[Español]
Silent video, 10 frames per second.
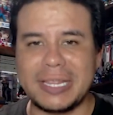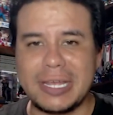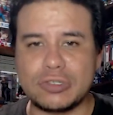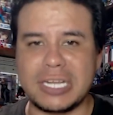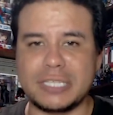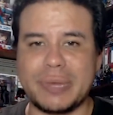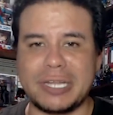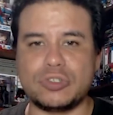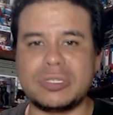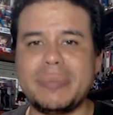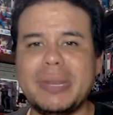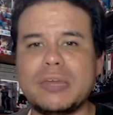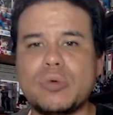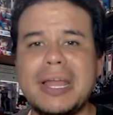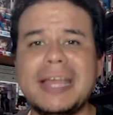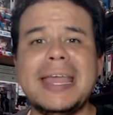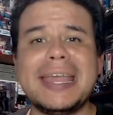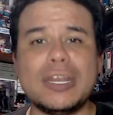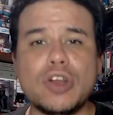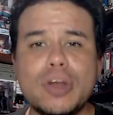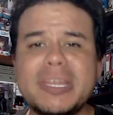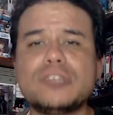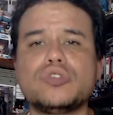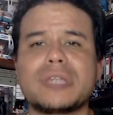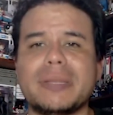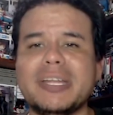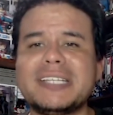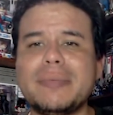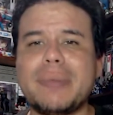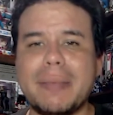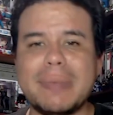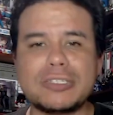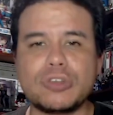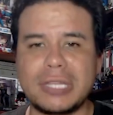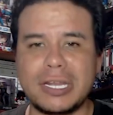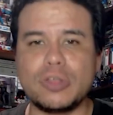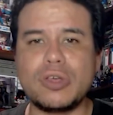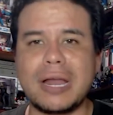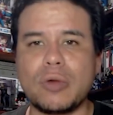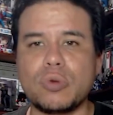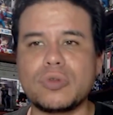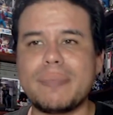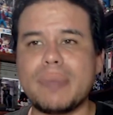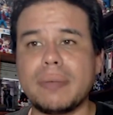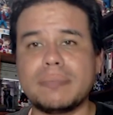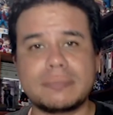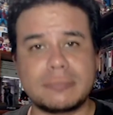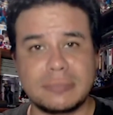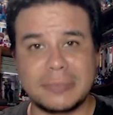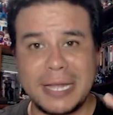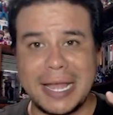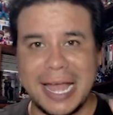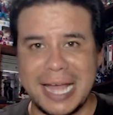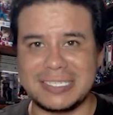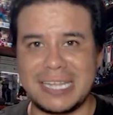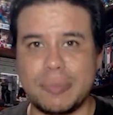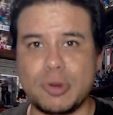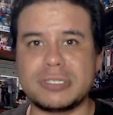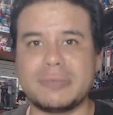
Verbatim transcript: qué les pareció esta película y no olviden suscribirse para más contenido de la cultura pop. Hasta la próxima.